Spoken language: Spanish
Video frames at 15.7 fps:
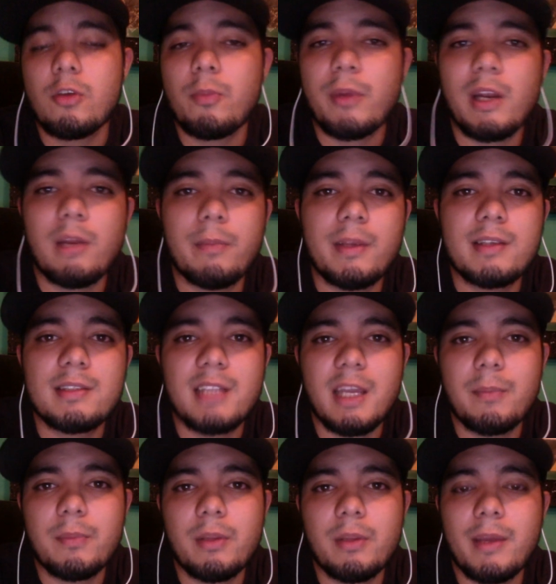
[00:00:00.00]
para el
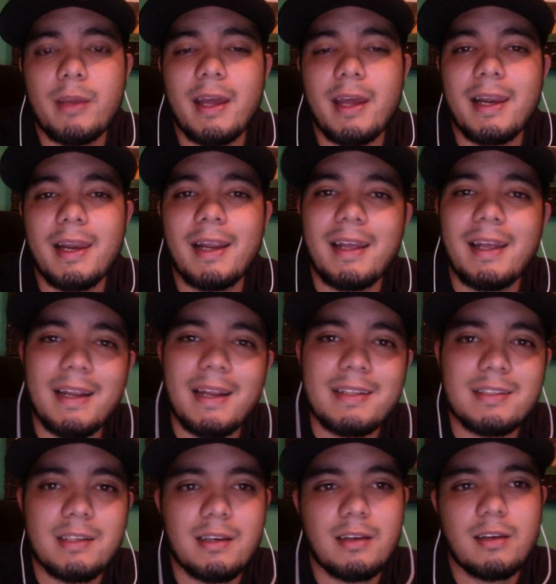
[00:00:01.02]
mixtape de mi carnal
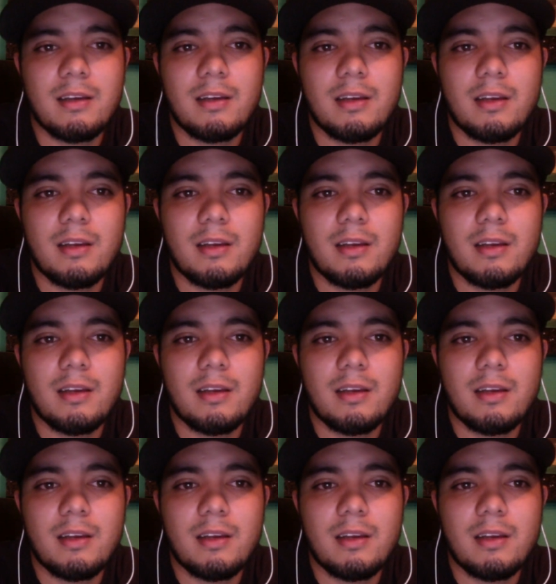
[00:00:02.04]
Classic